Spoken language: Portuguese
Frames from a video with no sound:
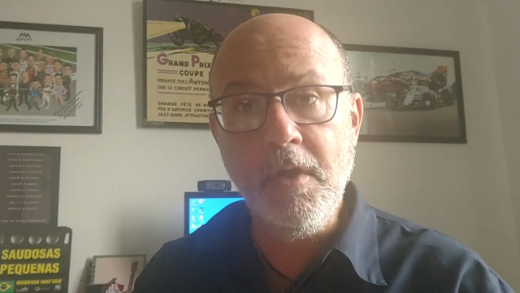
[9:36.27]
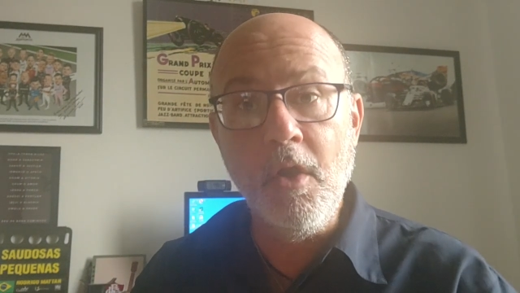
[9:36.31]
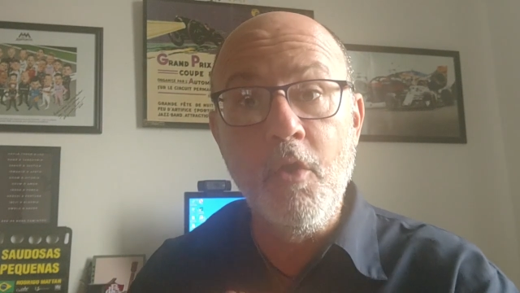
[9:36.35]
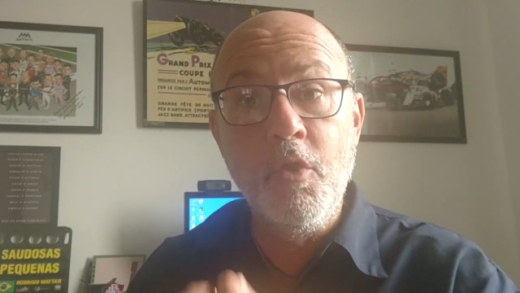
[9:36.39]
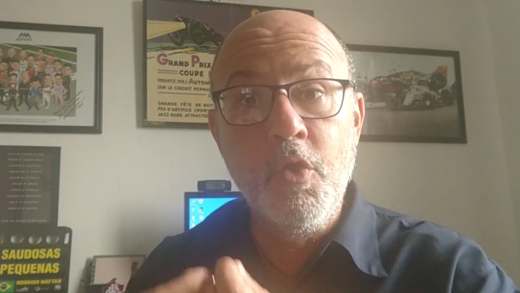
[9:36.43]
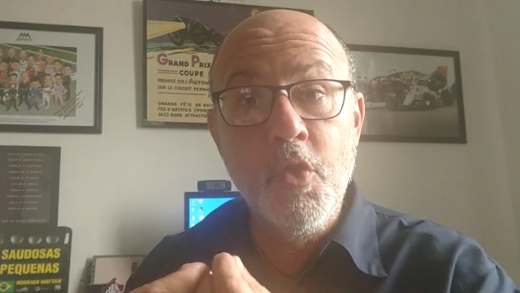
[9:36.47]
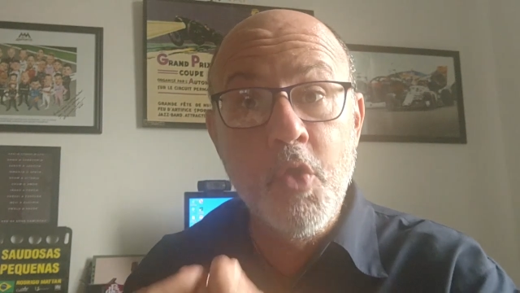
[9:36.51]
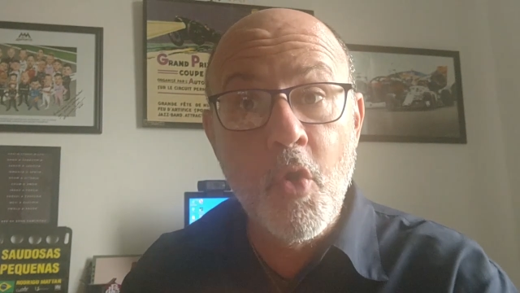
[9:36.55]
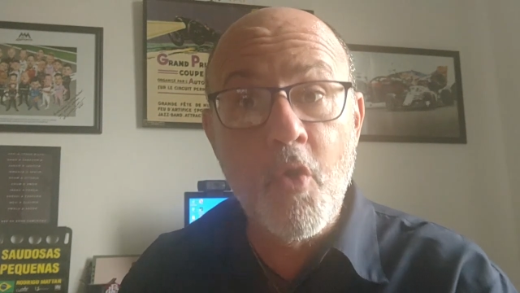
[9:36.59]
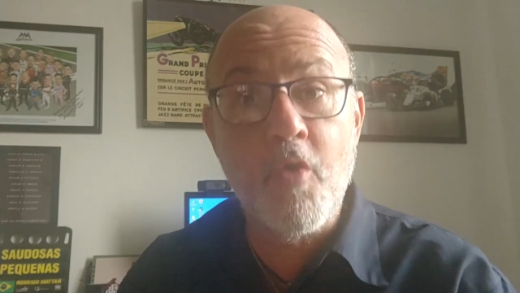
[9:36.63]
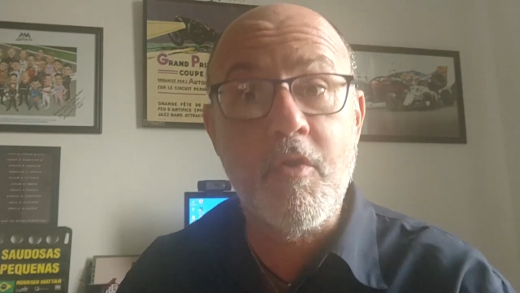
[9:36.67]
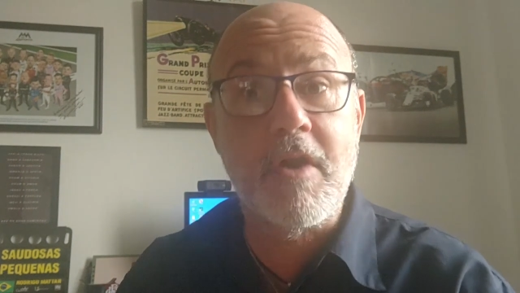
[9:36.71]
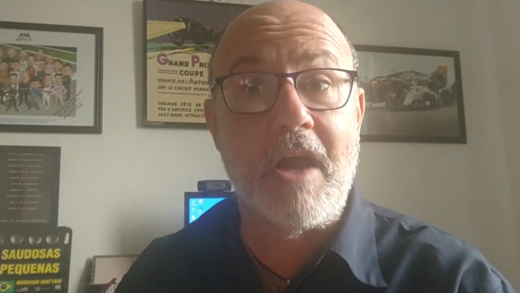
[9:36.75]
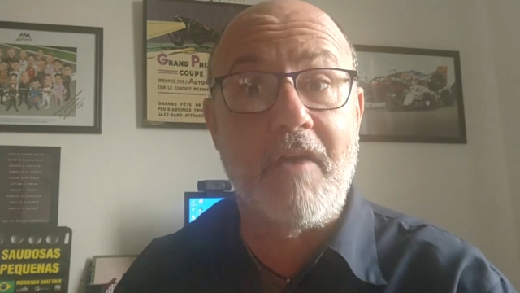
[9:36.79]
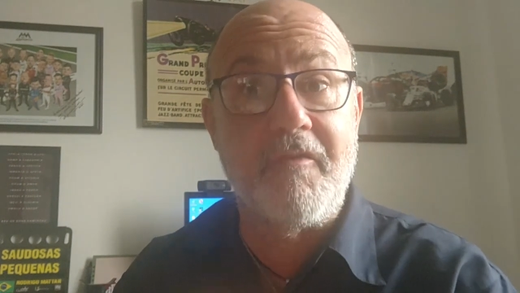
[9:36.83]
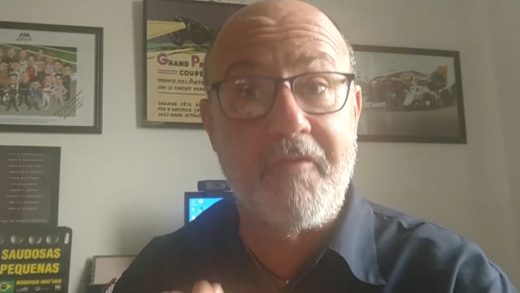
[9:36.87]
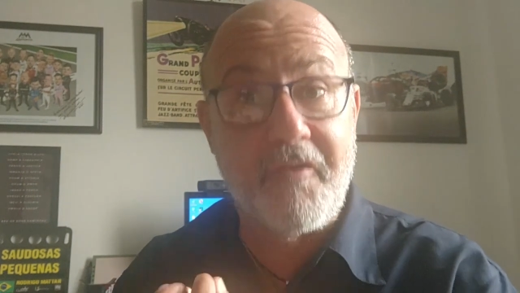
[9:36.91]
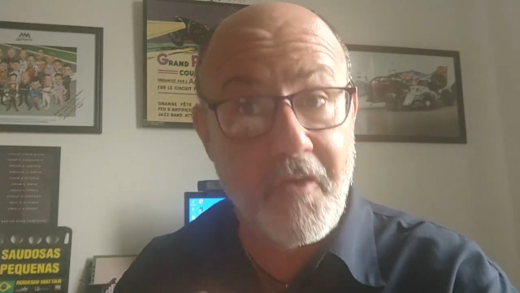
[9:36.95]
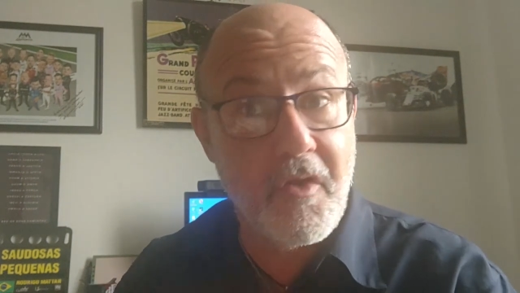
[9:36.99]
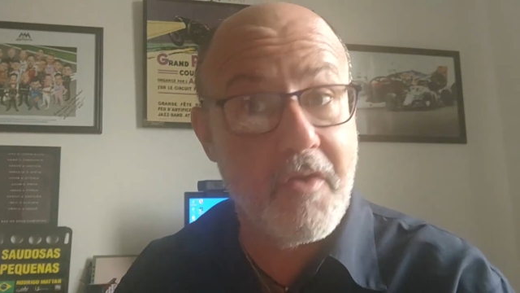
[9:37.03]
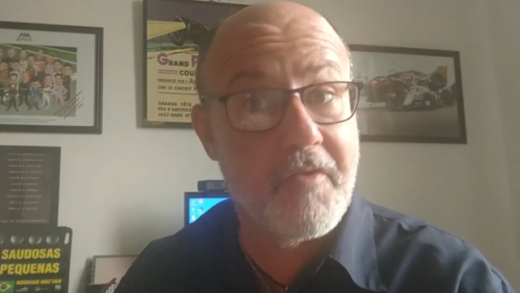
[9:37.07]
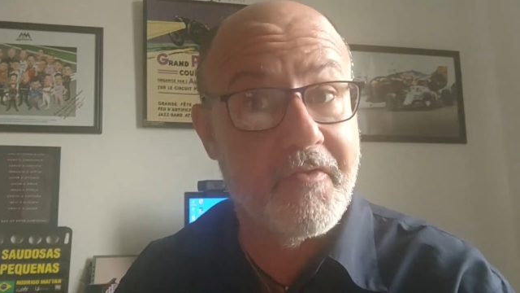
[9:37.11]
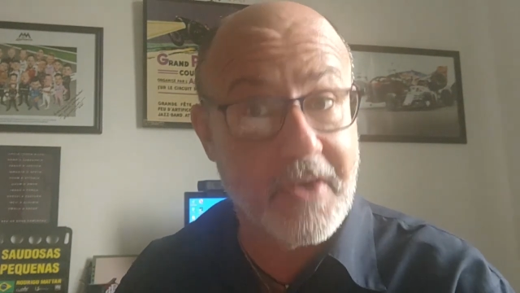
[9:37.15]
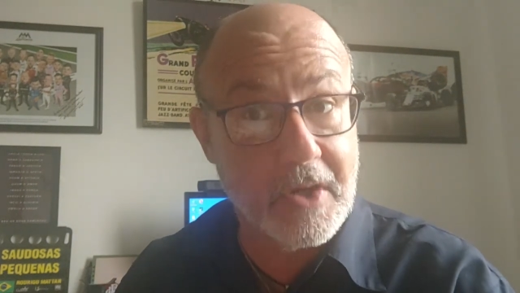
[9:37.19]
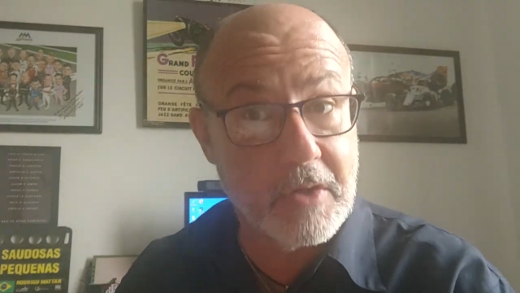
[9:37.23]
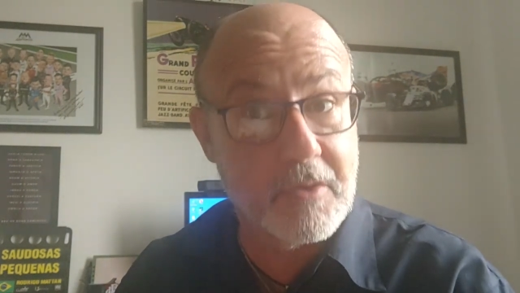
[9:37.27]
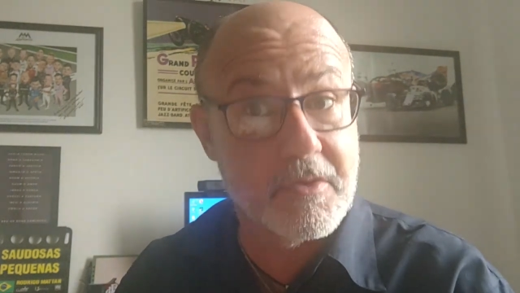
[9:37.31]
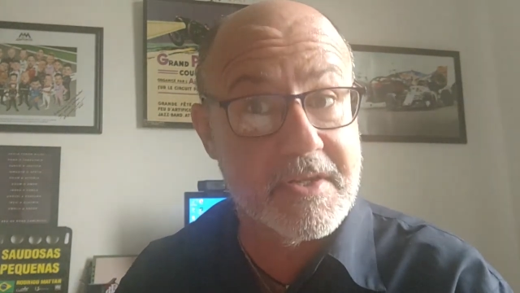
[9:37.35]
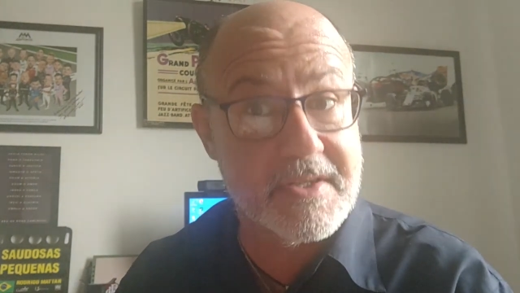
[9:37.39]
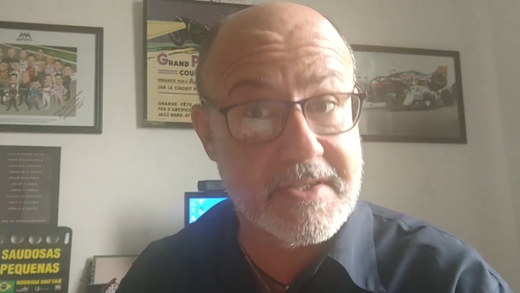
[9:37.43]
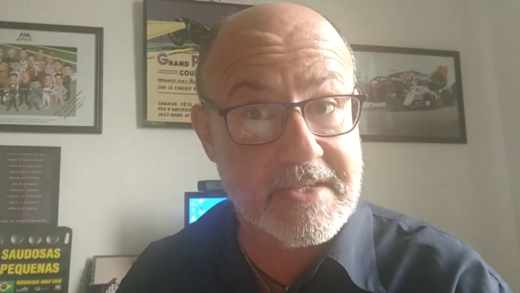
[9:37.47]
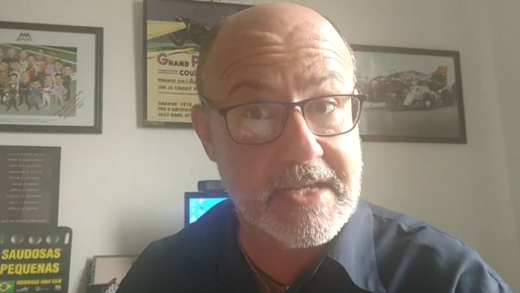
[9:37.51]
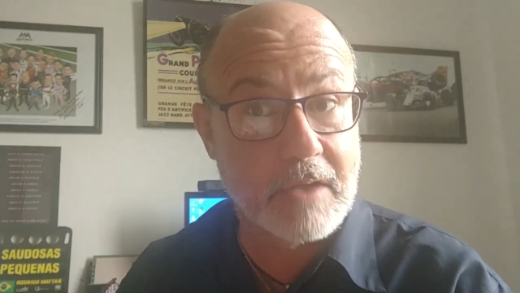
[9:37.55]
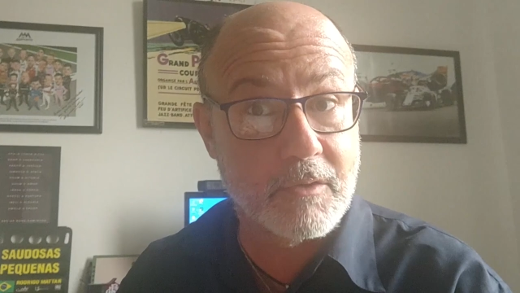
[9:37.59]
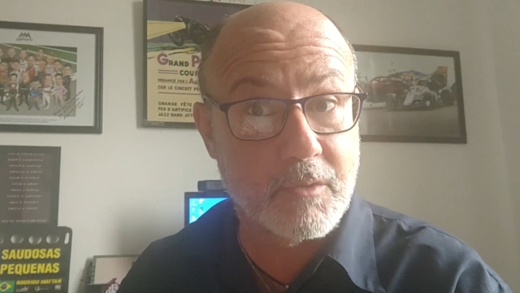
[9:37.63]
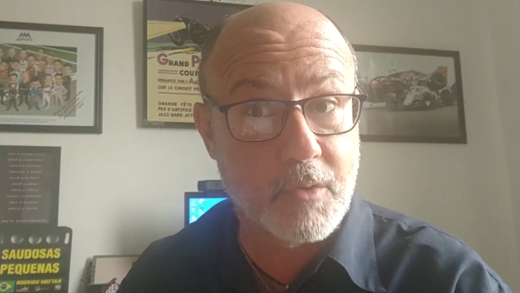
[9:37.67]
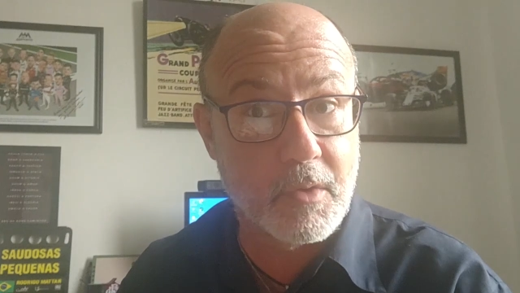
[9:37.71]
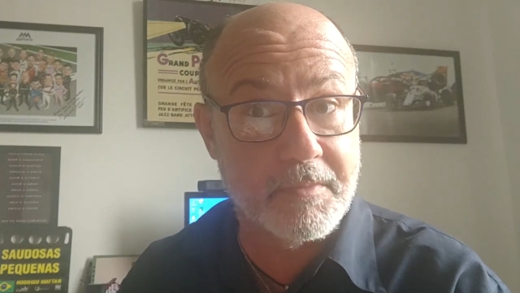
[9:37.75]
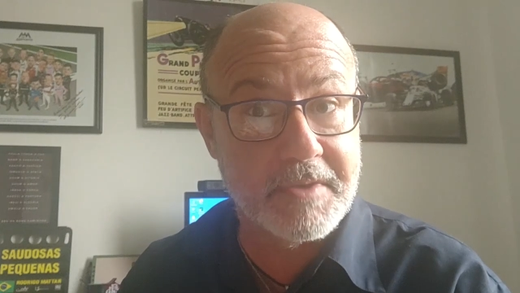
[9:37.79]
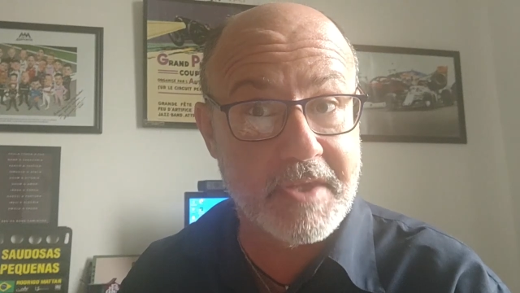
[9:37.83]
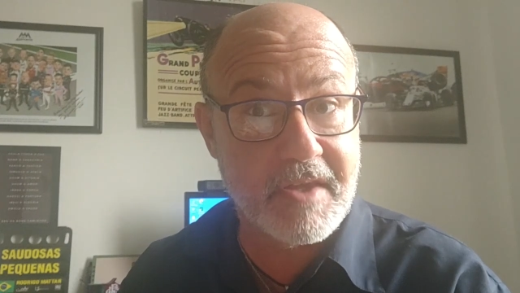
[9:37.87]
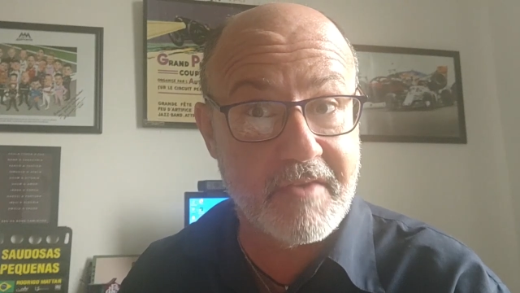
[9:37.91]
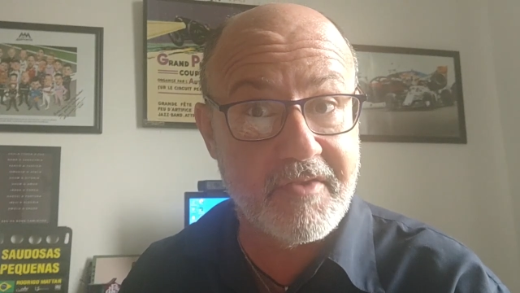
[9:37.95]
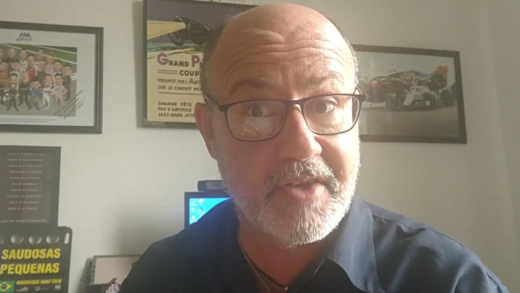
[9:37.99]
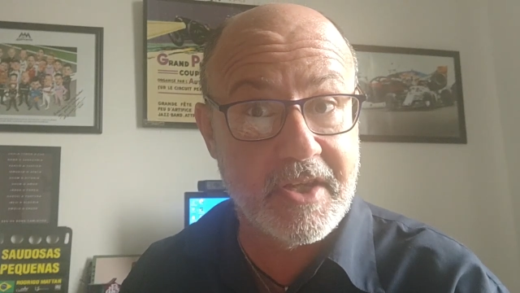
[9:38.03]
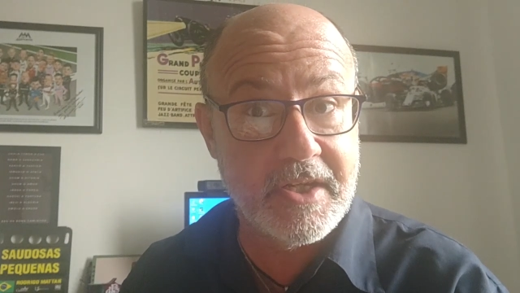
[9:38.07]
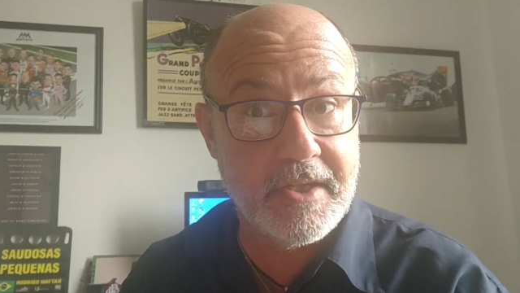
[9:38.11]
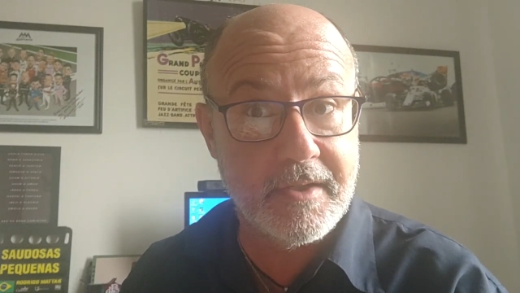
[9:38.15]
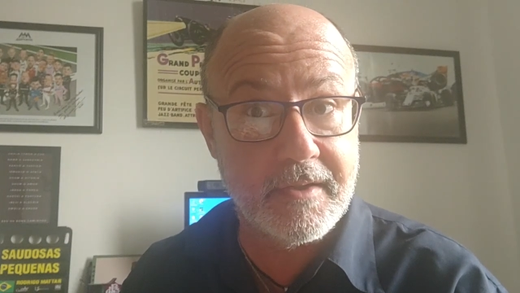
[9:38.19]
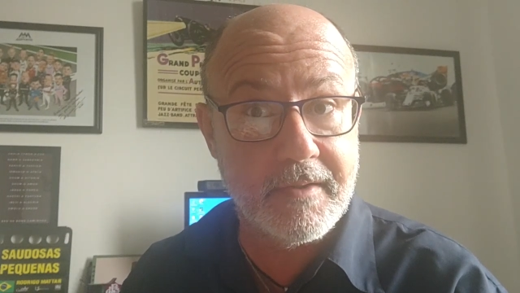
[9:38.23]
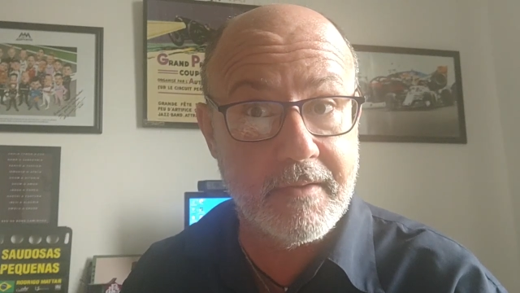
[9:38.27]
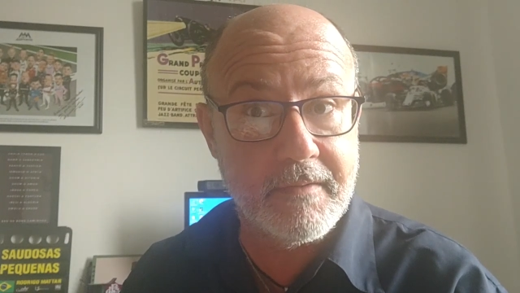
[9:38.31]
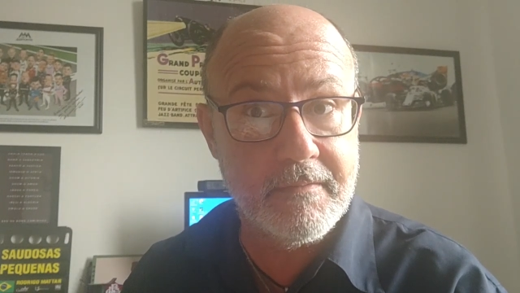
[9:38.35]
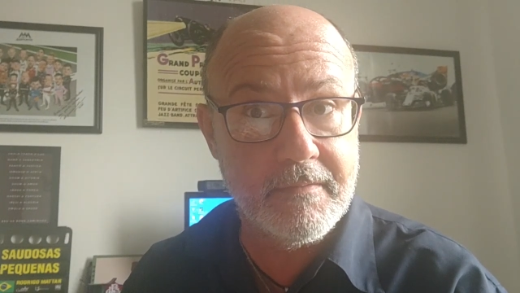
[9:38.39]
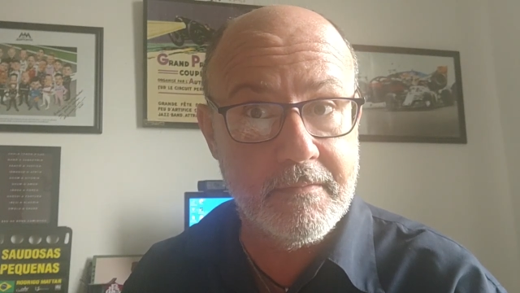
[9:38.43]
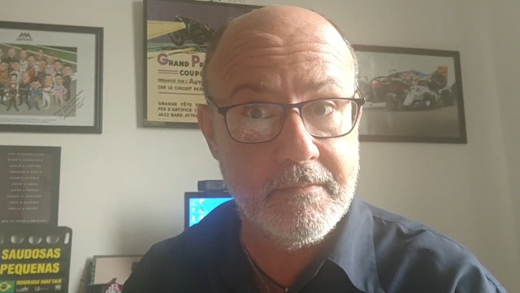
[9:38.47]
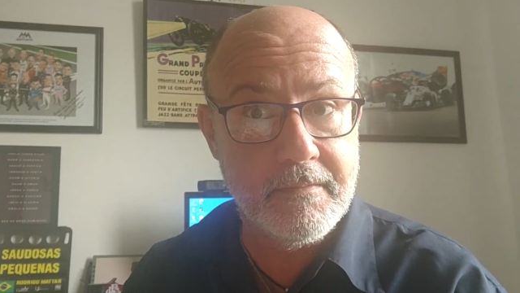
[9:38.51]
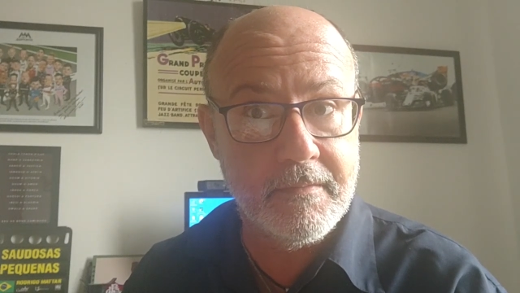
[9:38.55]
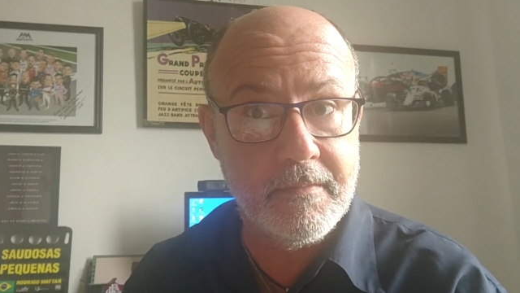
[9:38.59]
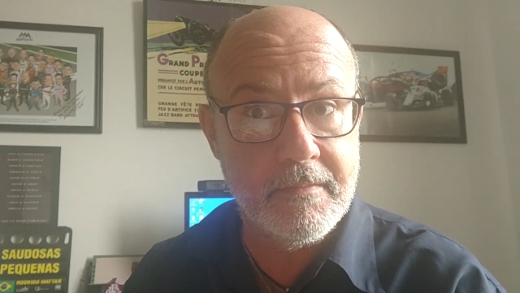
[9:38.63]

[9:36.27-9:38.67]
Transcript: Nunca fui valorizado como deveria.